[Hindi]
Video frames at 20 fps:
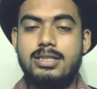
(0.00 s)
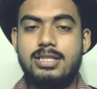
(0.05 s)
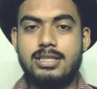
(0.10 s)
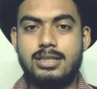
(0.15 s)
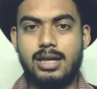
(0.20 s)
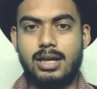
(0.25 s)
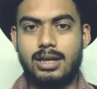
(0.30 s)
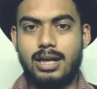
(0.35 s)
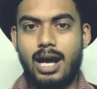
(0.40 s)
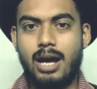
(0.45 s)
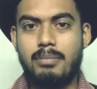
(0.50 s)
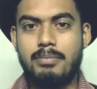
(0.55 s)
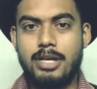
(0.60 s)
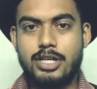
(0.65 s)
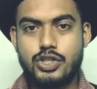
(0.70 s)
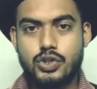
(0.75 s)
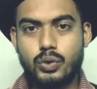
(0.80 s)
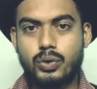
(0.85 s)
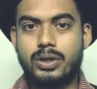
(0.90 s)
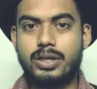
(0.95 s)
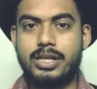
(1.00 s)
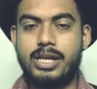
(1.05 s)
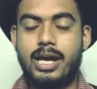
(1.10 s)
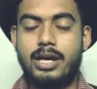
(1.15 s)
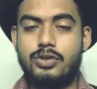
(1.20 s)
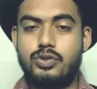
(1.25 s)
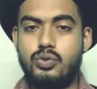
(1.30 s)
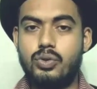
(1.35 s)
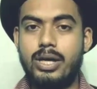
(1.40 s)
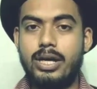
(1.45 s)
जिसका नाम है
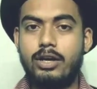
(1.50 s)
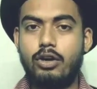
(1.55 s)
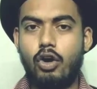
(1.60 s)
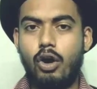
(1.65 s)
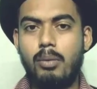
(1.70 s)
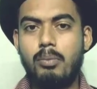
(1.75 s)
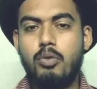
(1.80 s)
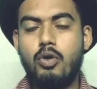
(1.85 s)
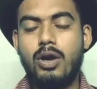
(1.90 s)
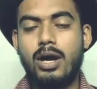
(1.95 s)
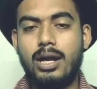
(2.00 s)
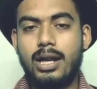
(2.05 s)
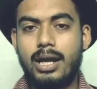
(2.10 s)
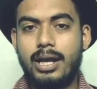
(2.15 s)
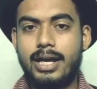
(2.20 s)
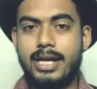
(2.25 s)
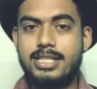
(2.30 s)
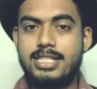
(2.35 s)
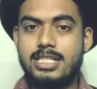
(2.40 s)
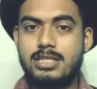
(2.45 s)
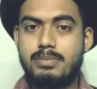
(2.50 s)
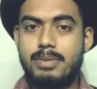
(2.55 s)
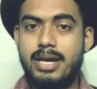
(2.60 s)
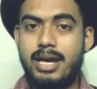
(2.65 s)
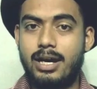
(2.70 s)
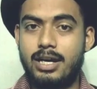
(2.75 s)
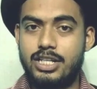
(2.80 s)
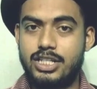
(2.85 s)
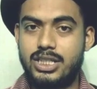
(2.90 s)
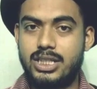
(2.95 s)
शुक्रिया जो एक कॉम्बो गाना है
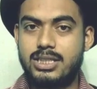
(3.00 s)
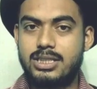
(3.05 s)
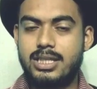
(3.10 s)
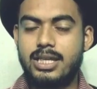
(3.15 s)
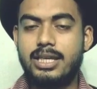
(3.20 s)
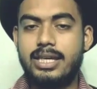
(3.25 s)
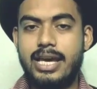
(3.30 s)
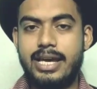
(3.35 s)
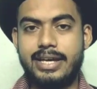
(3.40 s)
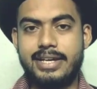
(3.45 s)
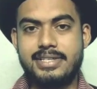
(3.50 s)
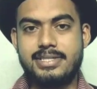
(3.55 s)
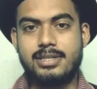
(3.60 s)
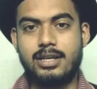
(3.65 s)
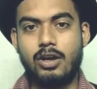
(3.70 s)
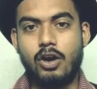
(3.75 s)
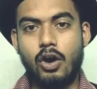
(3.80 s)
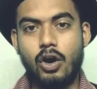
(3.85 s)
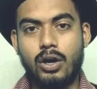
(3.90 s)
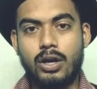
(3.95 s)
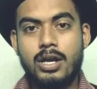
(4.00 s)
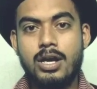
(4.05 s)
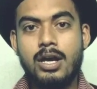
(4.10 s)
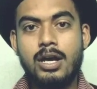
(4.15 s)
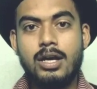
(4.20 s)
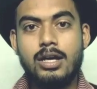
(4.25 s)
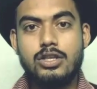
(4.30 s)
जिसमें अरिजीत सिंह के केसर और